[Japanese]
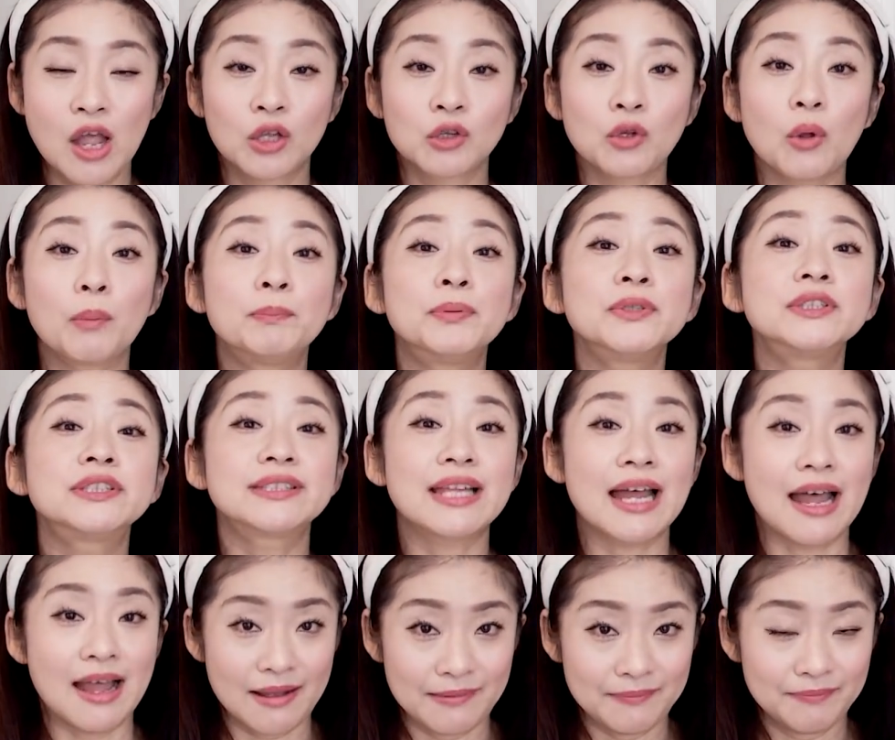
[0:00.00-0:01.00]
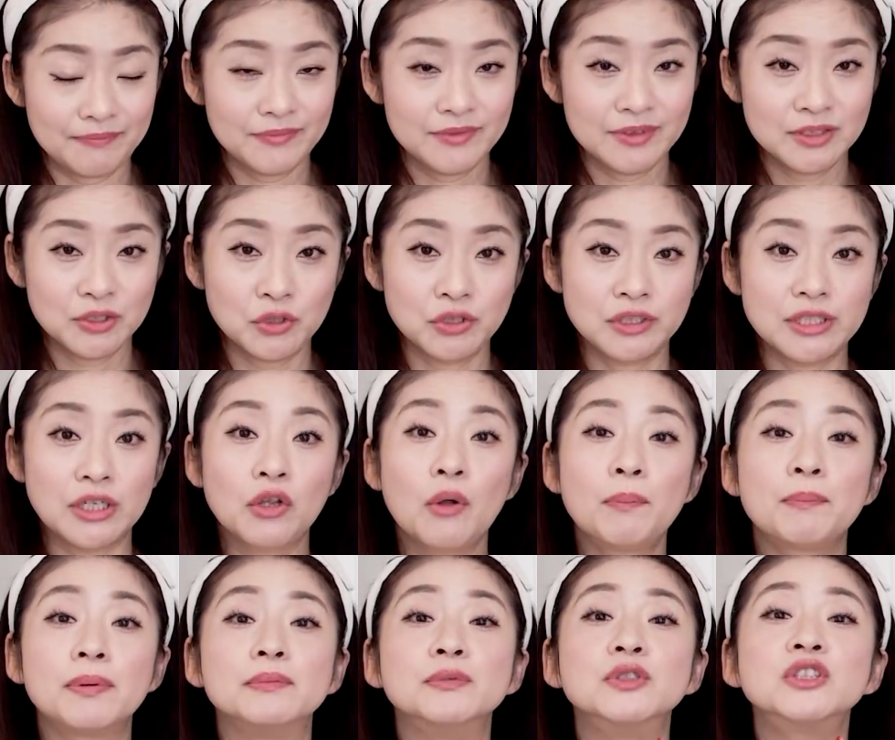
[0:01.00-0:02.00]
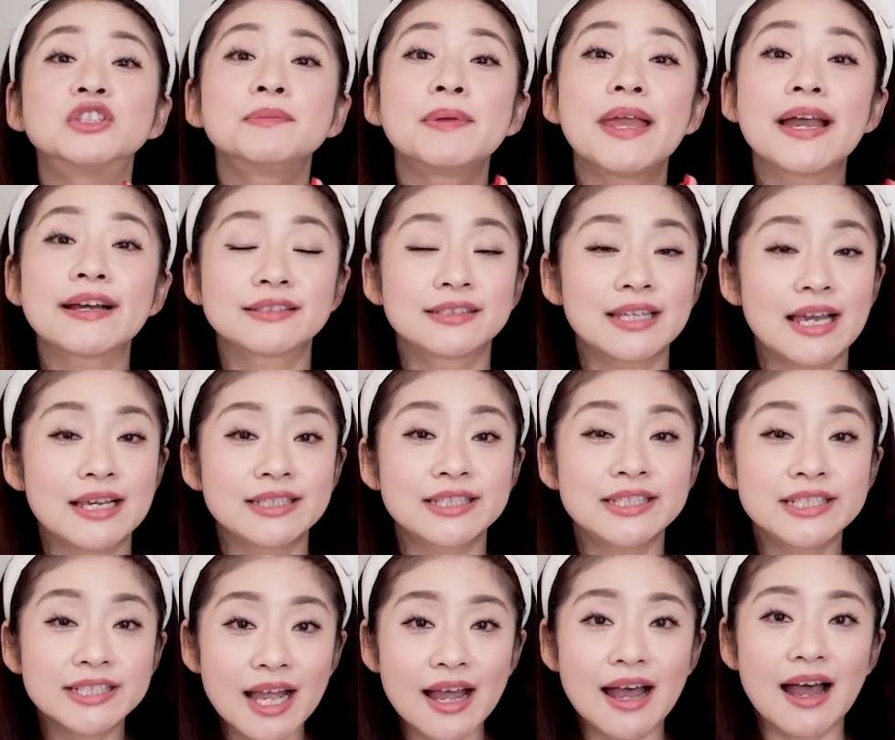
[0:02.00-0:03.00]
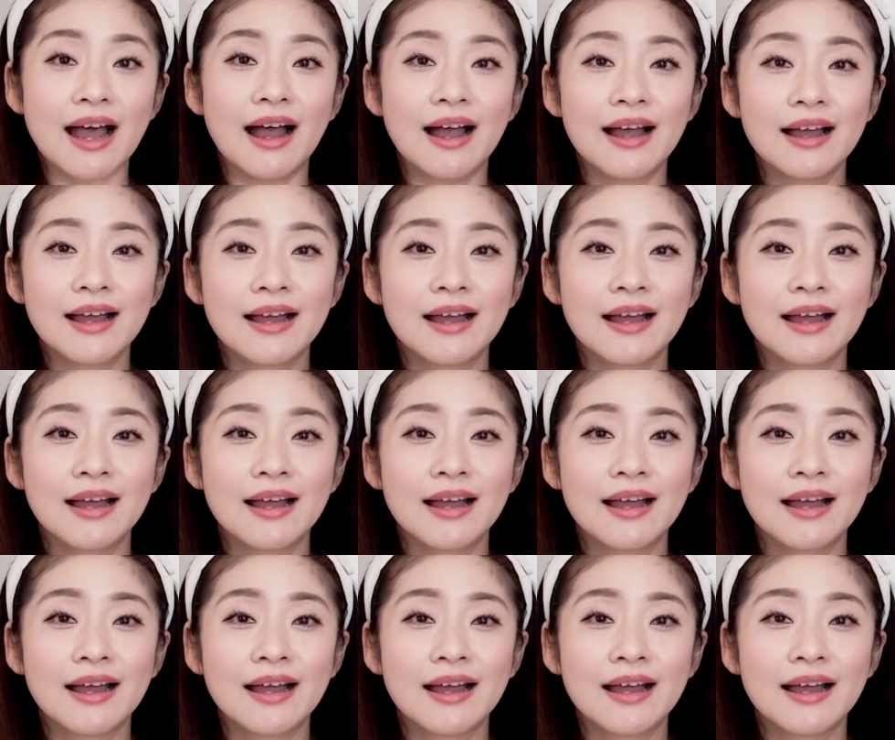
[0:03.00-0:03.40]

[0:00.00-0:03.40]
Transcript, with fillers: トップスター、そしてトップ娘役さんしか